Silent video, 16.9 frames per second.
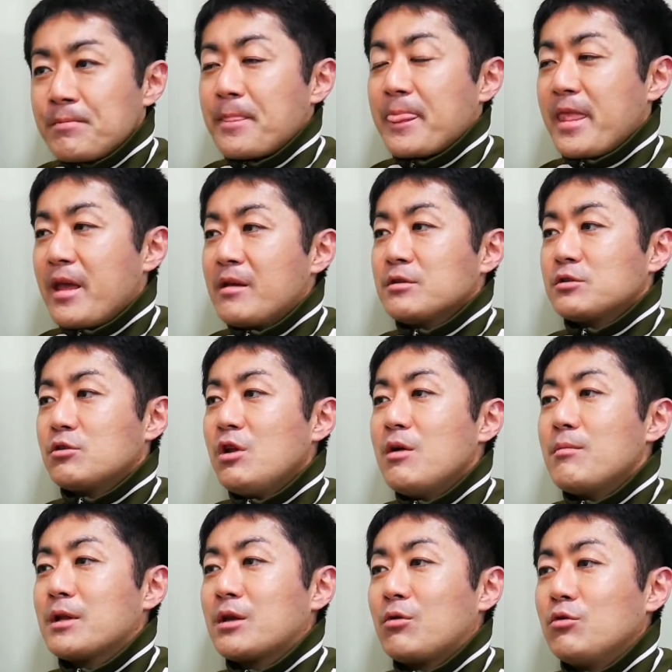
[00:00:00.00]
で、それ
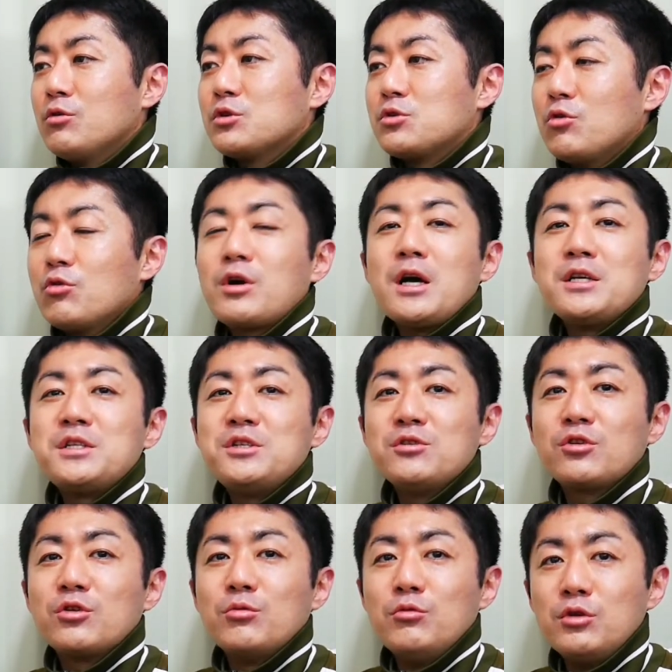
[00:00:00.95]
はまた今度紹介し
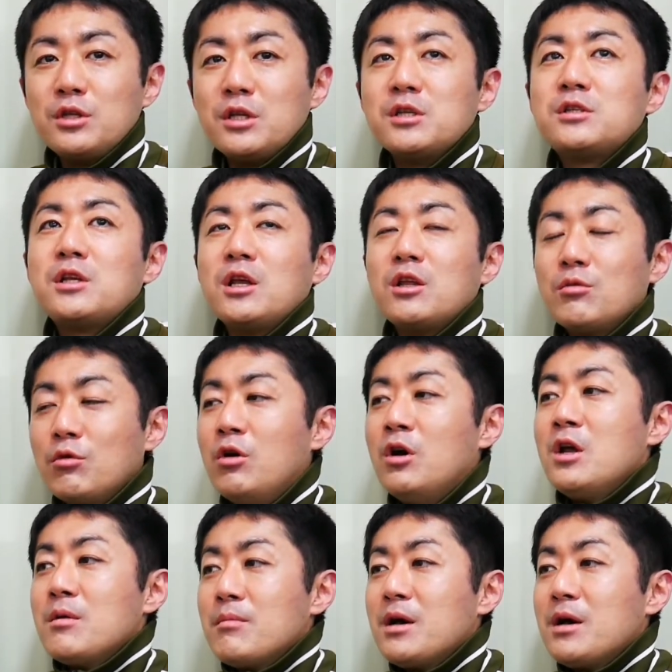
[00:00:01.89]
ようと思うんですけれども、